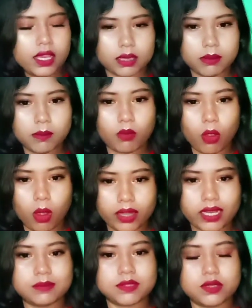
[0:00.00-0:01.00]
ये मैं
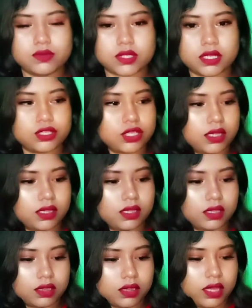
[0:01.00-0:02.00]
बहुत टाइम से यूज करना
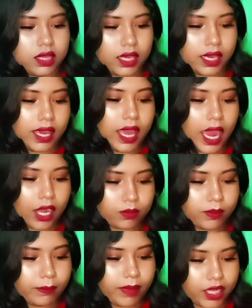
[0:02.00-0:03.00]
चाहती थी ये है
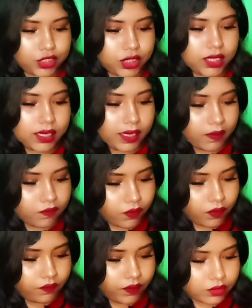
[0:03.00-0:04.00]
एरोमा मैजिक ग्रे
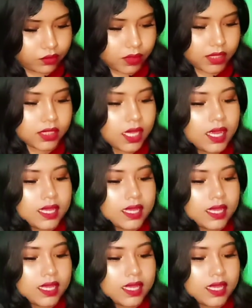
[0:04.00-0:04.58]
फ्रूट फेस वॉश